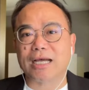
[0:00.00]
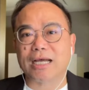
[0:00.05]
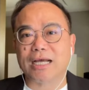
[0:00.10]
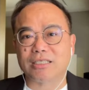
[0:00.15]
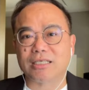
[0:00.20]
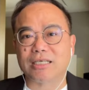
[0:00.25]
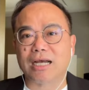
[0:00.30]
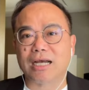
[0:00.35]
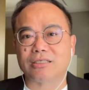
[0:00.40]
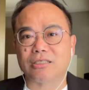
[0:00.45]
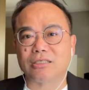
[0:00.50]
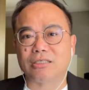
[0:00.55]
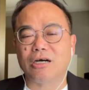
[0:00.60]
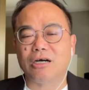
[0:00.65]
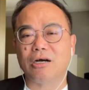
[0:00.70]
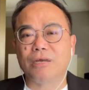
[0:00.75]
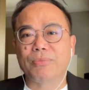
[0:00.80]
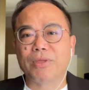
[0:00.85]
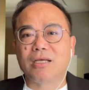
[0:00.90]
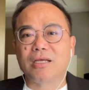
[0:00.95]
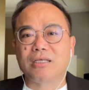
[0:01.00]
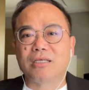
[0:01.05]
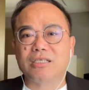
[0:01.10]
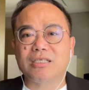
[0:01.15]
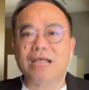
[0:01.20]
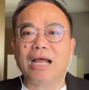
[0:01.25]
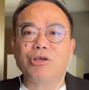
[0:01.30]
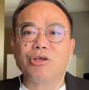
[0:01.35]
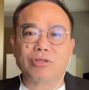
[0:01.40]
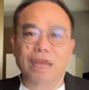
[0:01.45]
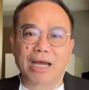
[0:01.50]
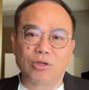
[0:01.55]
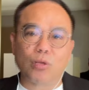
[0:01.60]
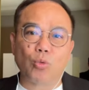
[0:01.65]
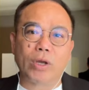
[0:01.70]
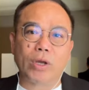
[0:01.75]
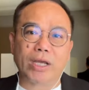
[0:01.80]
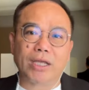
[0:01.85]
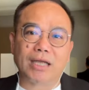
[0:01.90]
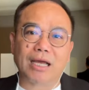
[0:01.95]
开始降息了。其实他有他
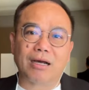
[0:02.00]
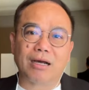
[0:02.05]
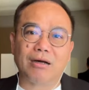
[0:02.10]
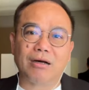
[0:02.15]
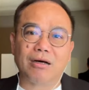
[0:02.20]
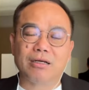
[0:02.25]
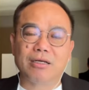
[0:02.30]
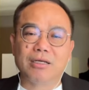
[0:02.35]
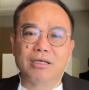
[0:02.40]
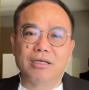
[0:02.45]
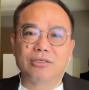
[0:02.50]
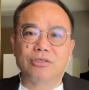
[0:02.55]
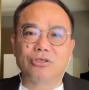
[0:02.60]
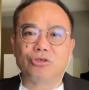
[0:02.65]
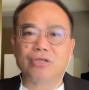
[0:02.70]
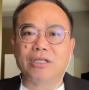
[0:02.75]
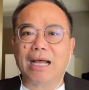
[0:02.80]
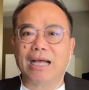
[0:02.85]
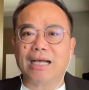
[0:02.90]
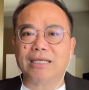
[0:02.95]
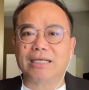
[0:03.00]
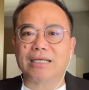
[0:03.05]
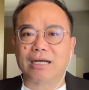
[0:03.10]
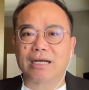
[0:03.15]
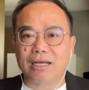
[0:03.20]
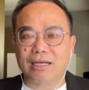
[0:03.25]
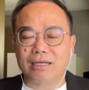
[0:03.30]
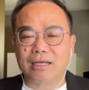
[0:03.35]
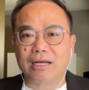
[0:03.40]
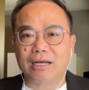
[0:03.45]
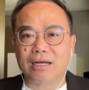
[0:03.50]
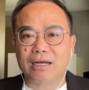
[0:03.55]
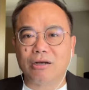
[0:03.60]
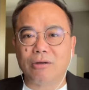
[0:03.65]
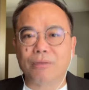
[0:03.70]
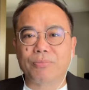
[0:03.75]
的为难哦。首先，大家想看看